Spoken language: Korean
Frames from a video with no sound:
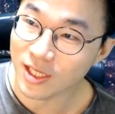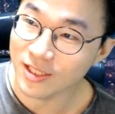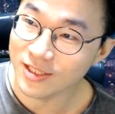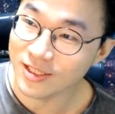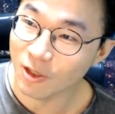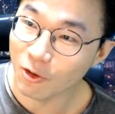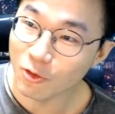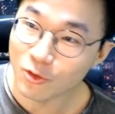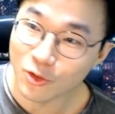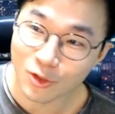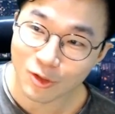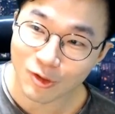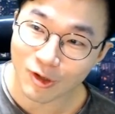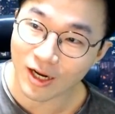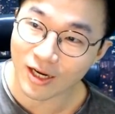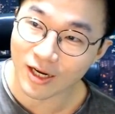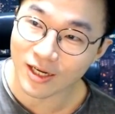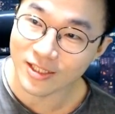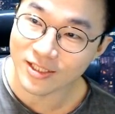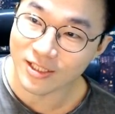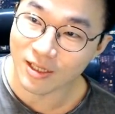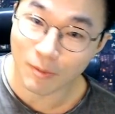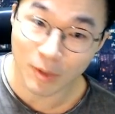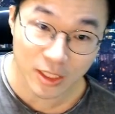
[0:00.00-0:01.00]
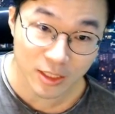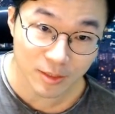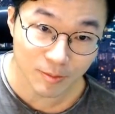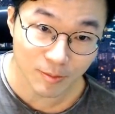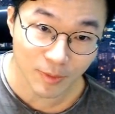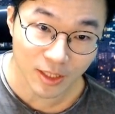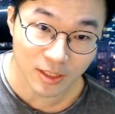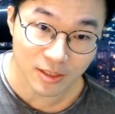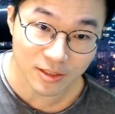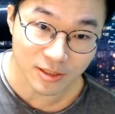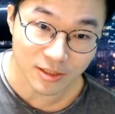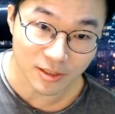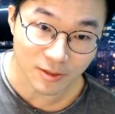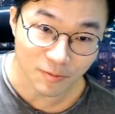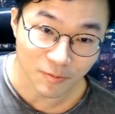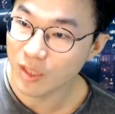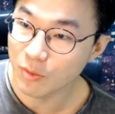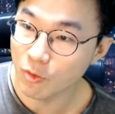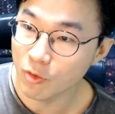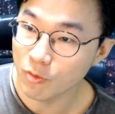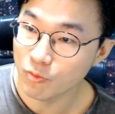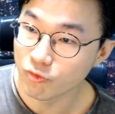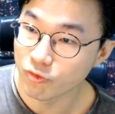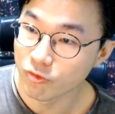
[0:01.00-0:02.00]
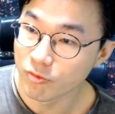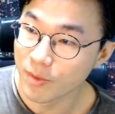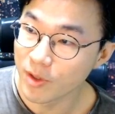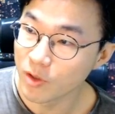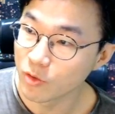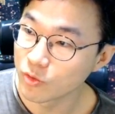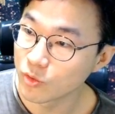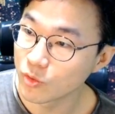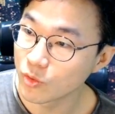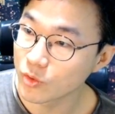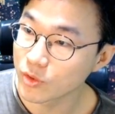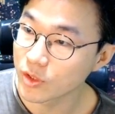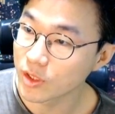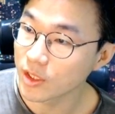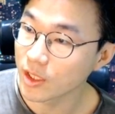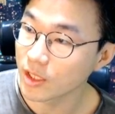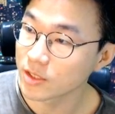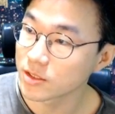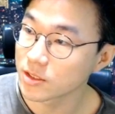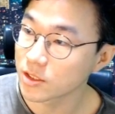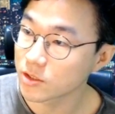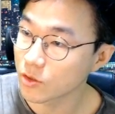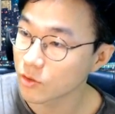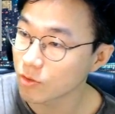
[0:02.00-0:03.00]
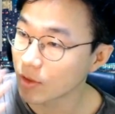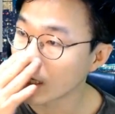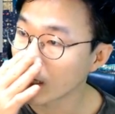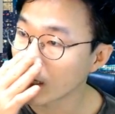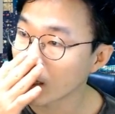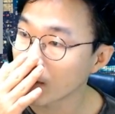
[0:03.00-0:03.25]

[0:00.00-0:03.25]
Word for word: 싼데 어디로 가겠냐 맞는 말이지. 일본 불매 운동 얘기하는데 저도